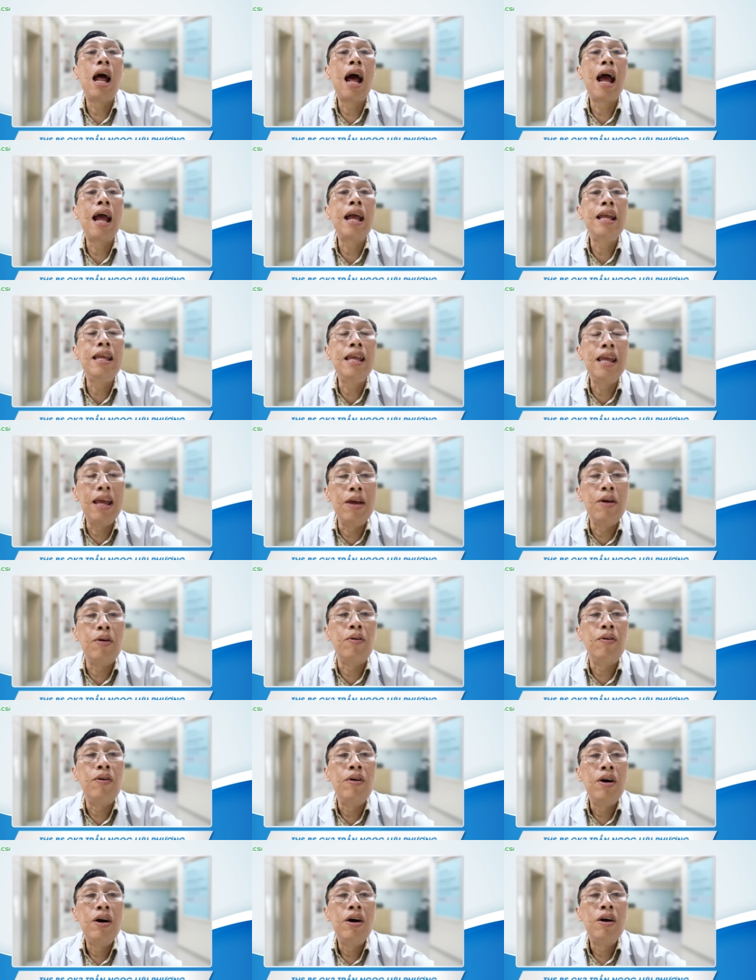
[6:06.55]
hay
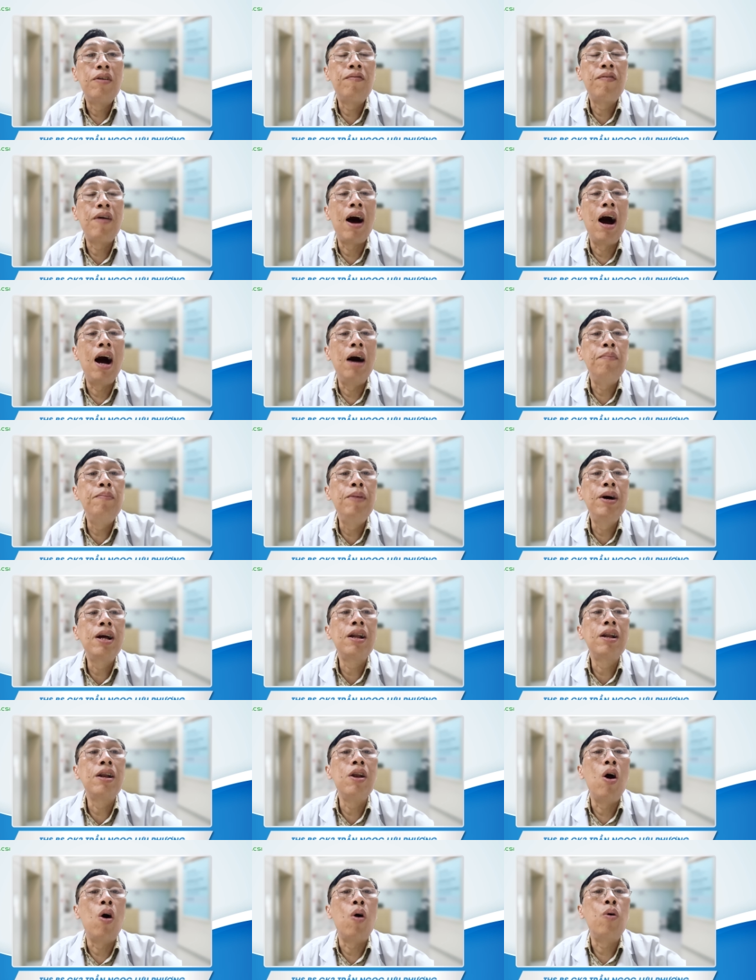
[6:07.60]
nhiều và ở mức
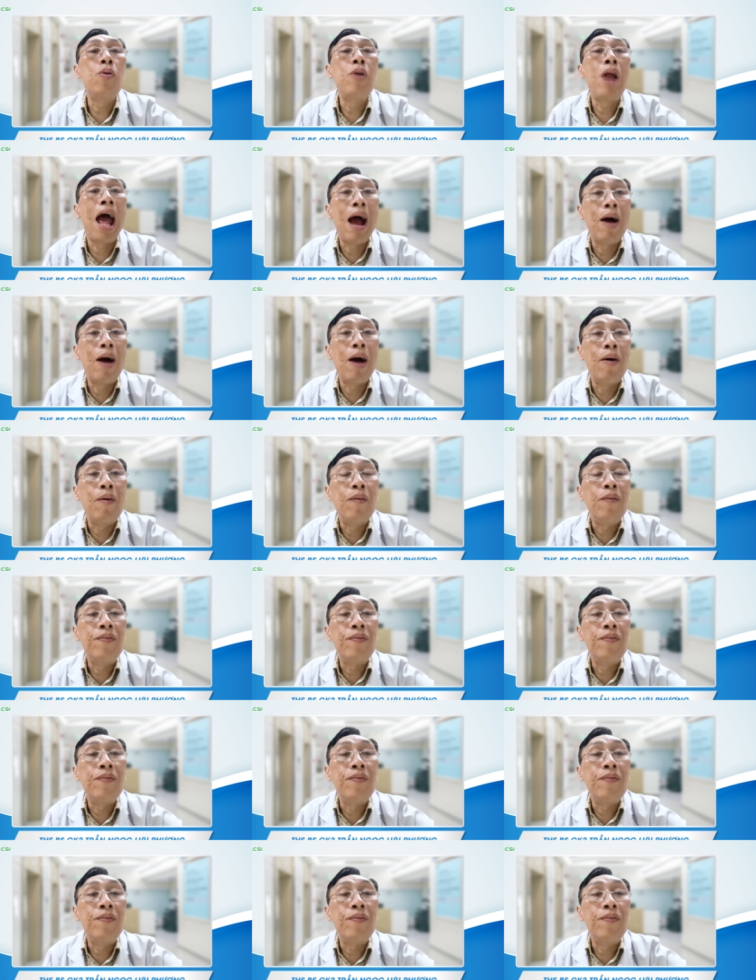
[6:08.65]
độ nào